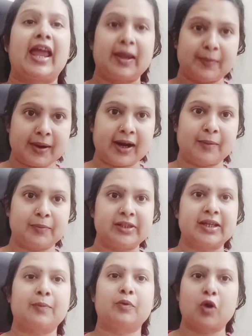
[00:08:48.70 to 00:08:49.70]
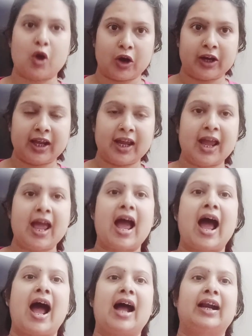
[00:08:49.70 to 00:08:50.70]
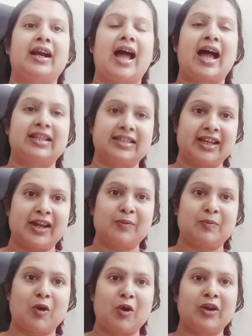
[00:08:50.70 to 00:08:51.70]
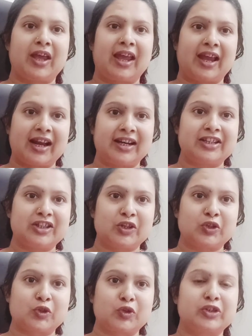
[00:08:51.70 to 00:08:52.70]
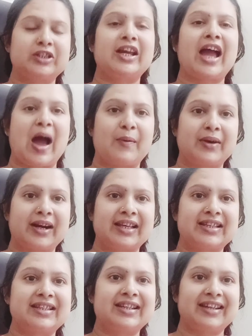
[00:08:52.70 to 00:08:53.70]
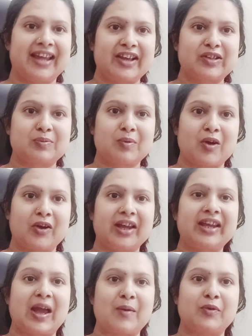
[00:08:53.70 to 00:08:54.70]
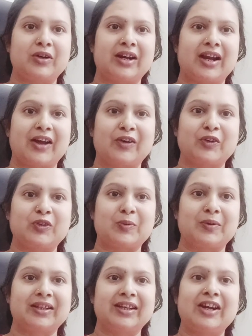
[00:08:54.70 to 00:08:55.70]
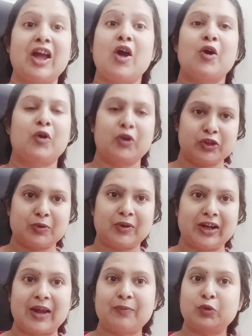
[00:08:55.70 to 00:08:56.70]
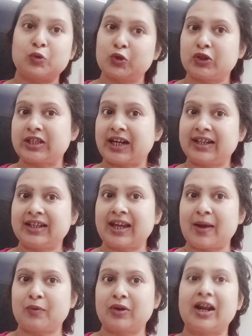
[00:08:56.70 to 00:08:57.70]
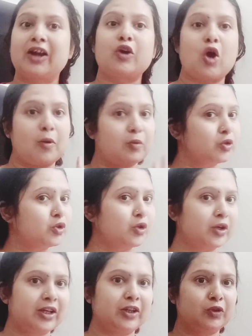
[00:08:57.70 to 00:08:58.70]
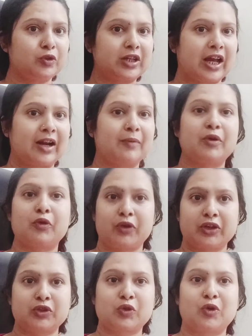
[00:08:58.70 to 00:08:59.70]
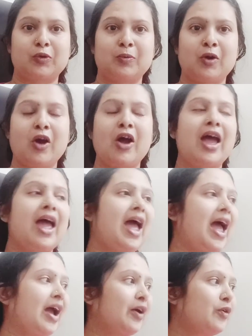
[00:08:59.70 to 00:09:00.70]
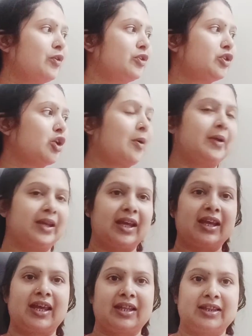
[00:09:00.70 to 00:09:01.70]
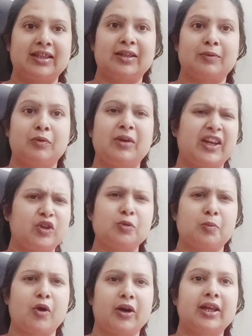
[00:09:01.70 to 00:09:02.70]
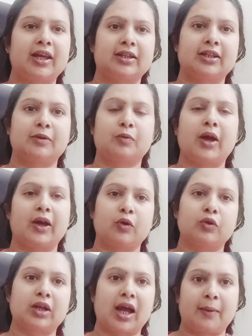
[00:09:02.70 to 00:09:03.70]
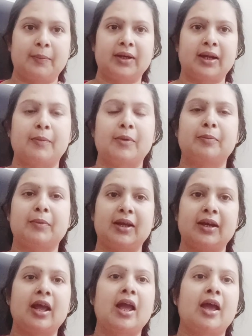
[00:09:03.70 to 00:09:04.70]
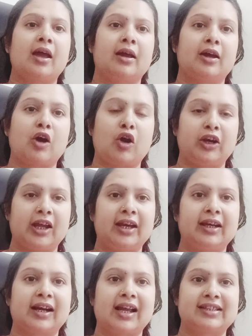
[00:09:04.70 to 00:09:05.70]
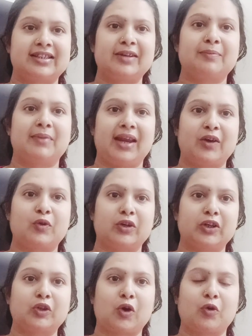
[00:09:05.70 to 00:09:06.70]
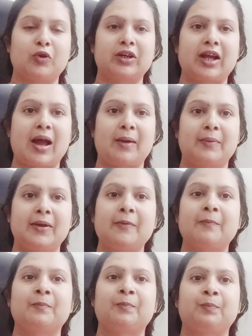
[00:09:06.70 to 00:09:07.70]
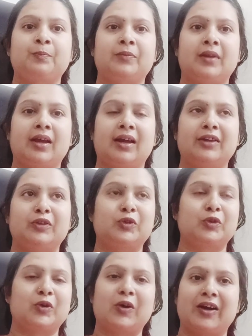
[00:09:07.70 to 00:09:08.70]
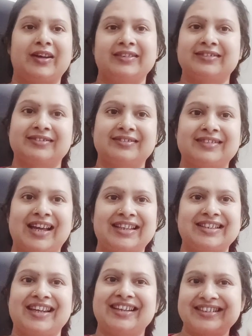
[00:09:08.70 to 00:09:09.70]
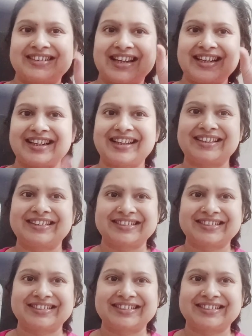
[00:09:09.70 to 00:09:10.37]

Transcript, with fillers: এইবার আমি যাব ঘরে আর আজকের ব্লগ এখানেই শেষ করছি আবার আসছি নেক্সট ব্লগে কেমন লাগলো তোমাদের ওই যে বললাম দুটো চাটনি কেমন লাগলো অবশ্যই কিন্তু জানাবে ওয়েট করব এখন সবাইকে খেতে দেব একটু পরে খেতে দেব এখন খাবে আমার মেয়ের অনলাইন ক্লাসের ব্রেক হলে তখন খাবে তো আজকে টাকা